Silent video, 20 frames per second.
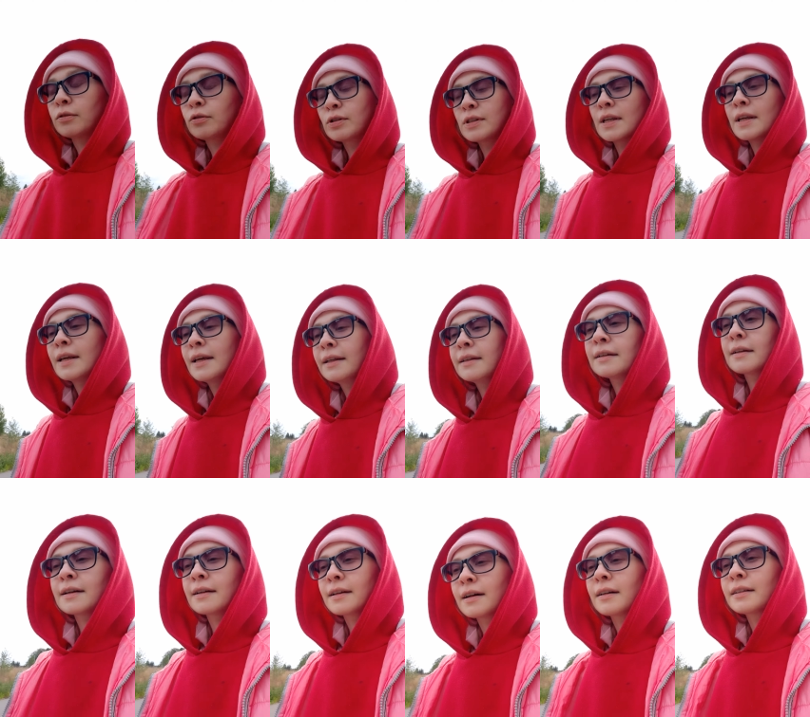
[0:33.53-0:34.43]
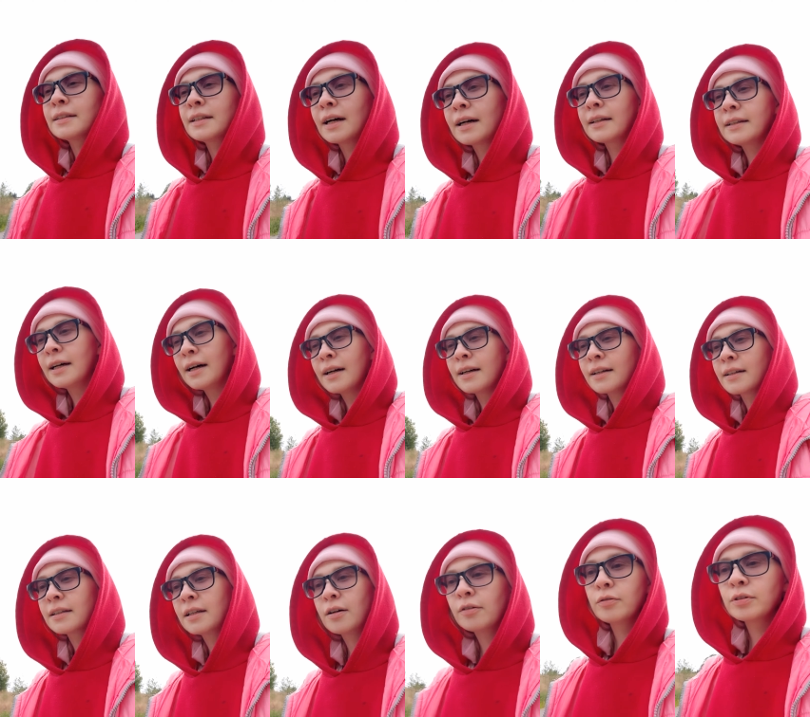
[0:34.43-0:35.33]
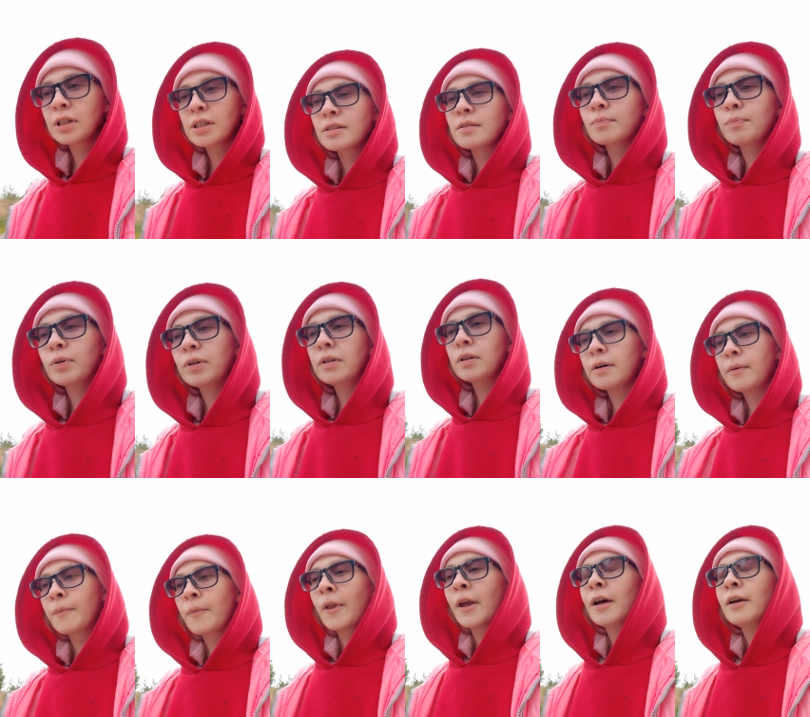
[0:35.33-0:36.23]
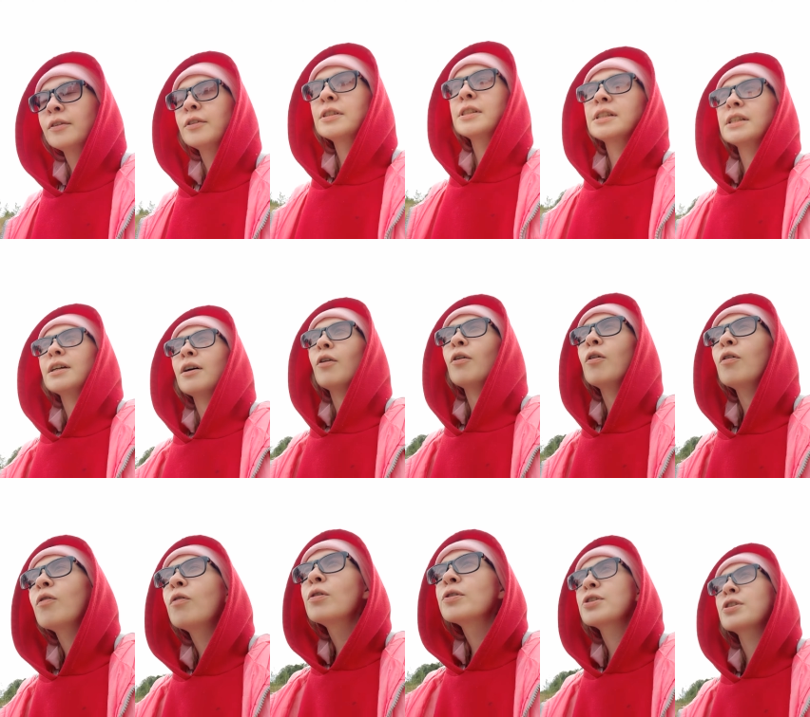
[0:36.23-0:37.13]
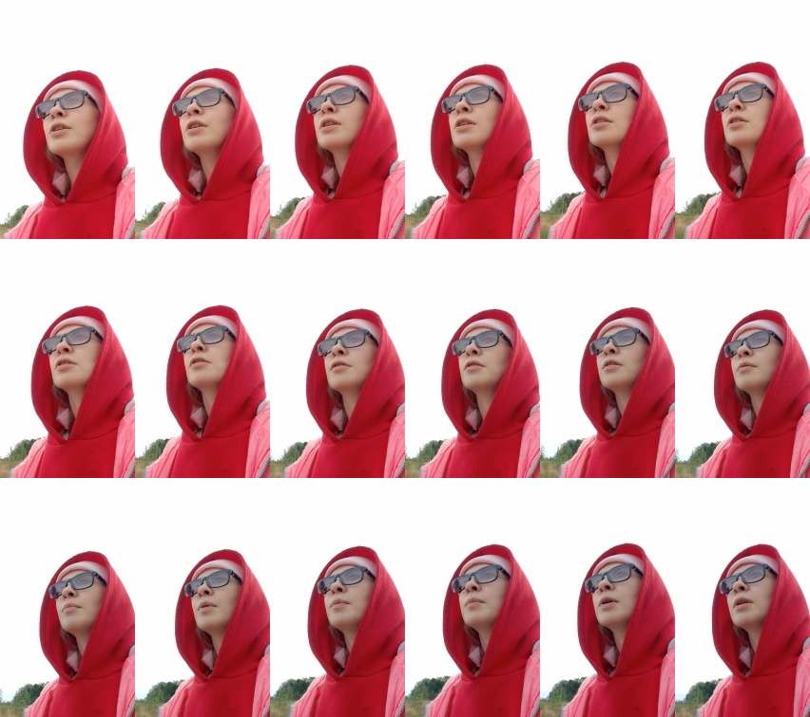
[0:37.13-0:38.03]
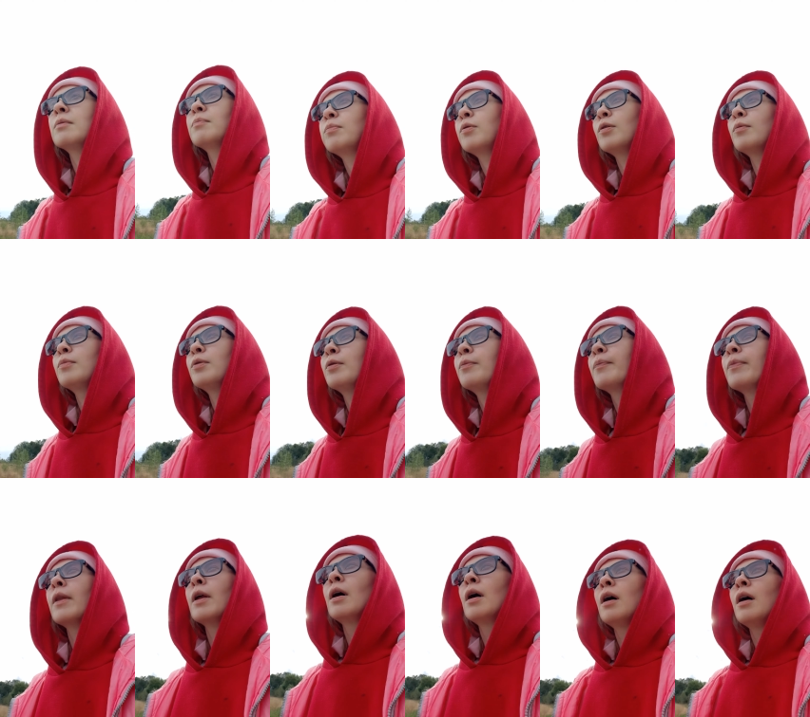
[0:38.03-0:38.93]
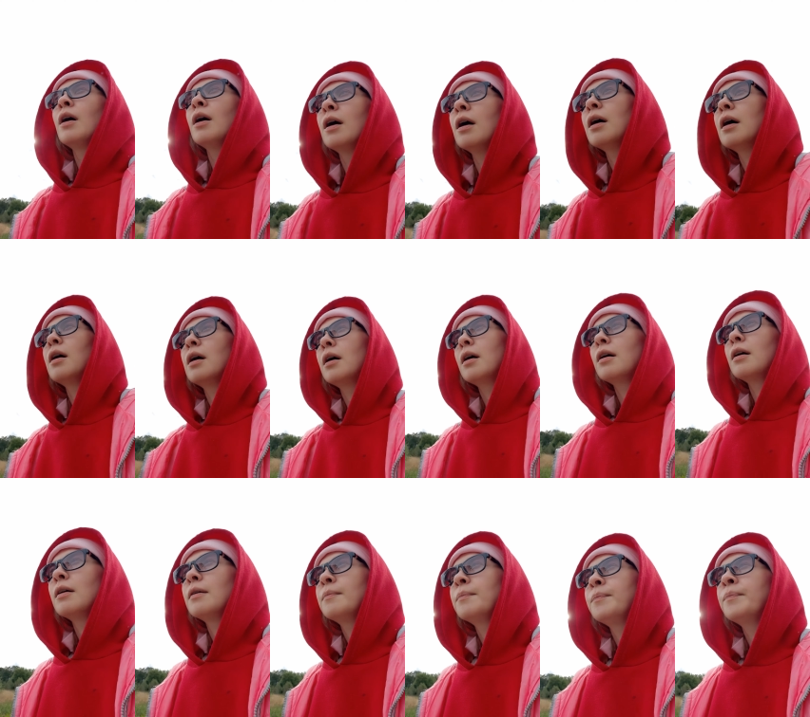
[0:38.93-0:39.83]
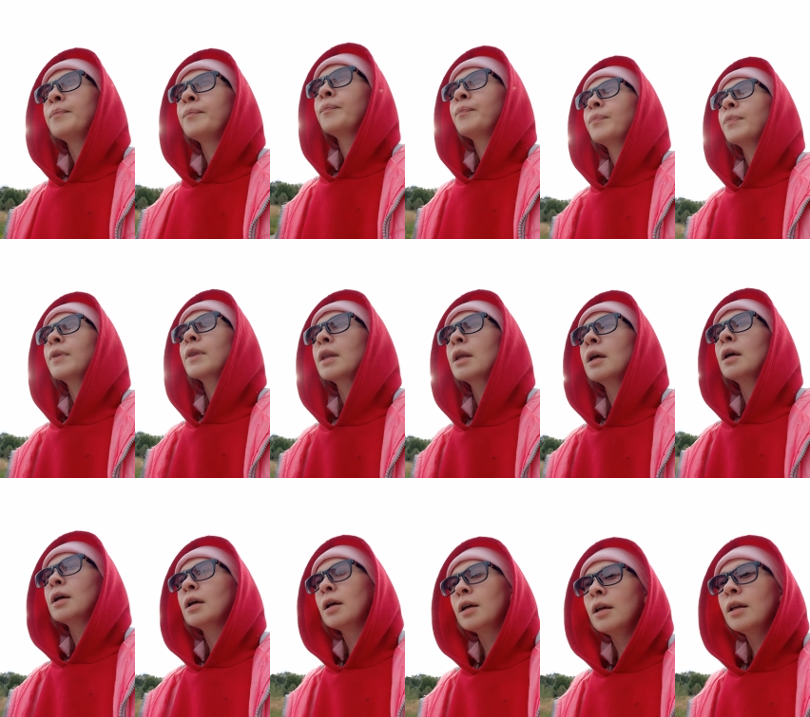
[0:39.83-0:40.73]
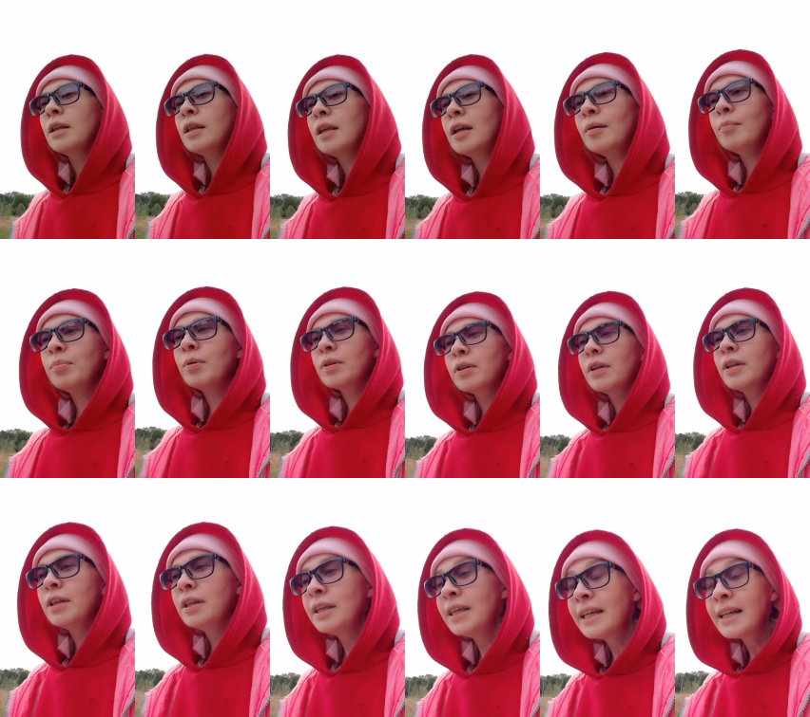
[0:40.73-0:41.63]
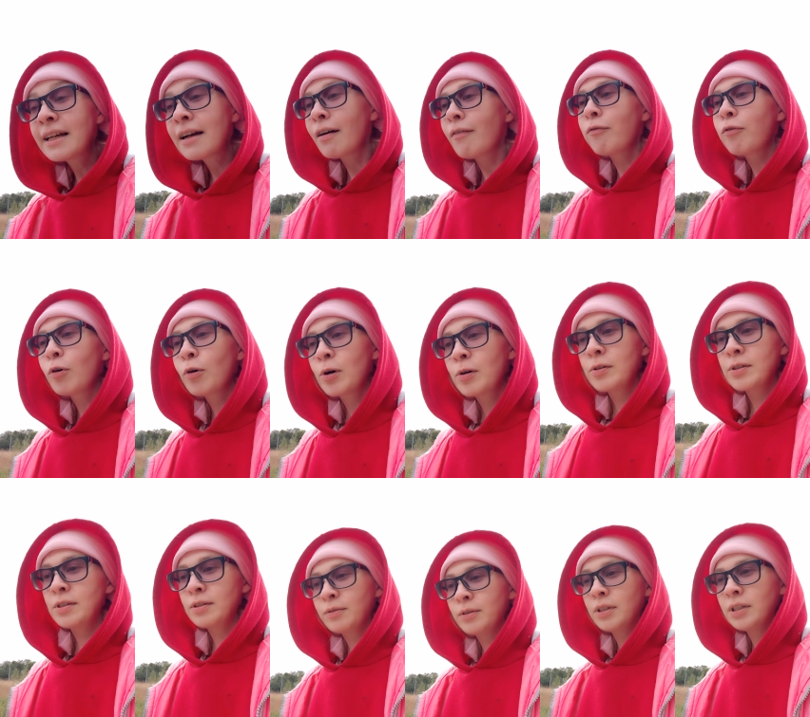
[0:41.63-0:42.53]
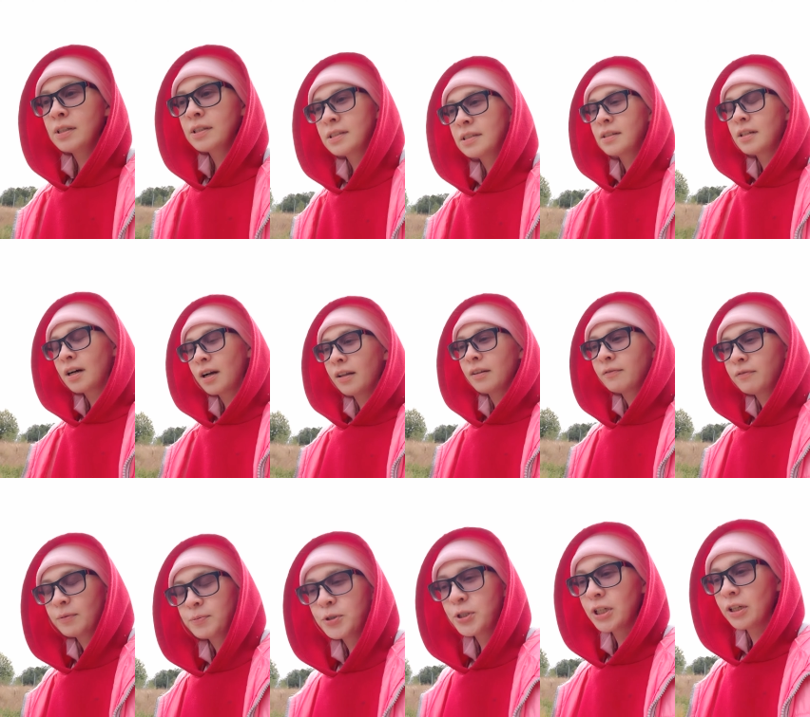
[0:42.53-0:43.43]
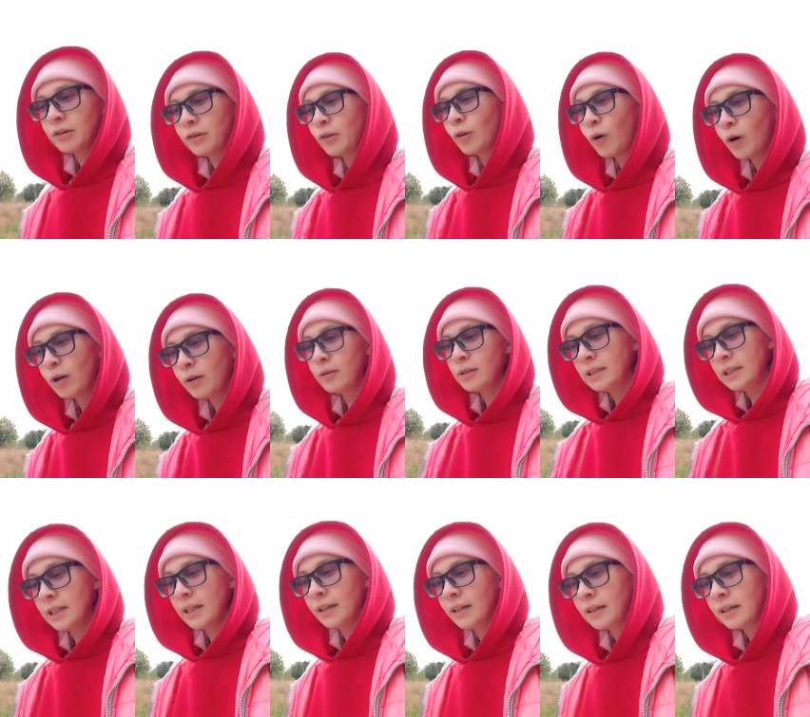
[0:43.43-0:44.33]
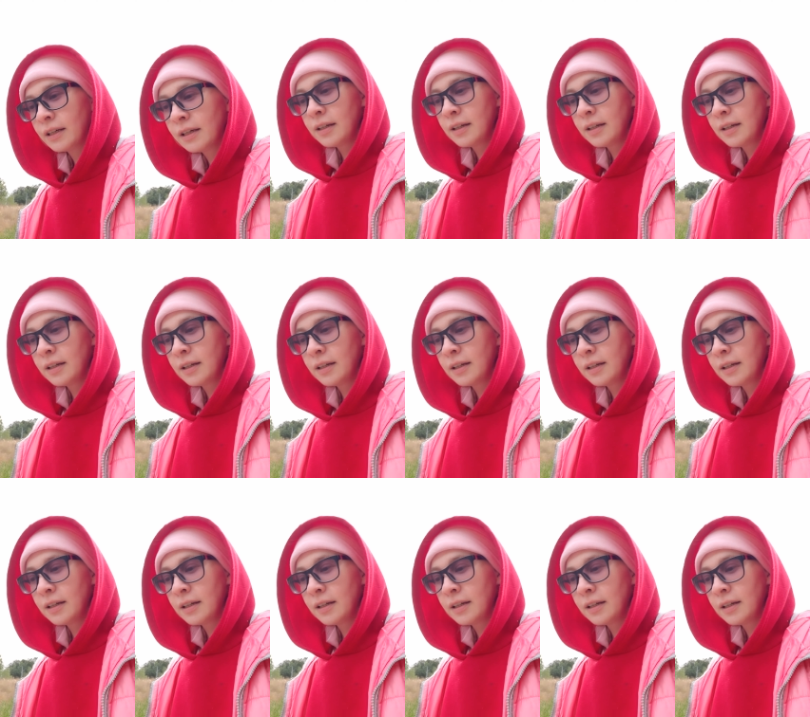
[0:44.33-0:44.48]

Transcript: То есть и это как тогда, когда у нас было, то есть я очень хорошо этот момент помню, а, не было никого из других стран, вообще ноль людей,